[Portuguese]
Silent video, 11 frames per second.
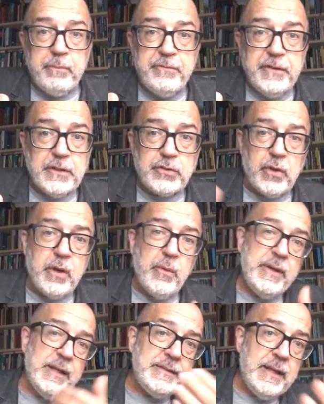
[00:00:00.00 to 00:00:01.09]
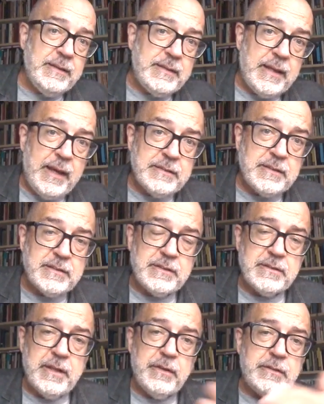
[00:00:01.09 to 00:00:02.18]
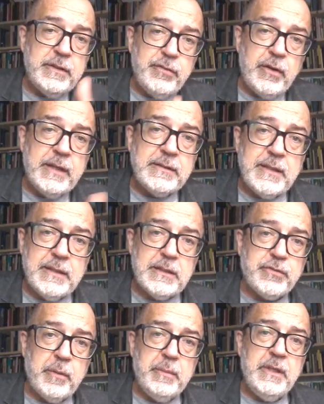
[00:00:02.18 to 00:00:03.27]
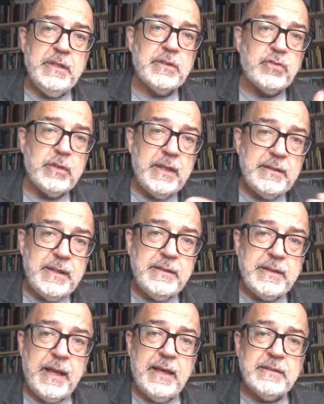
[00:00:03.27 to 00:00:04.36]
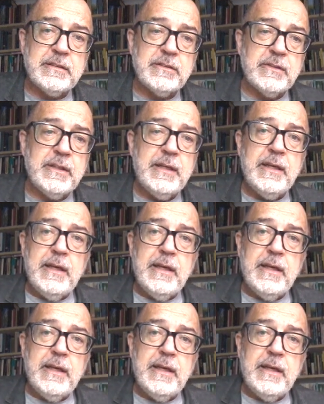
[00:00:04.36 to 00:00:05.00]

veja só, eu orientei teses, né? tive orientando as feministas, orientei teses. Né?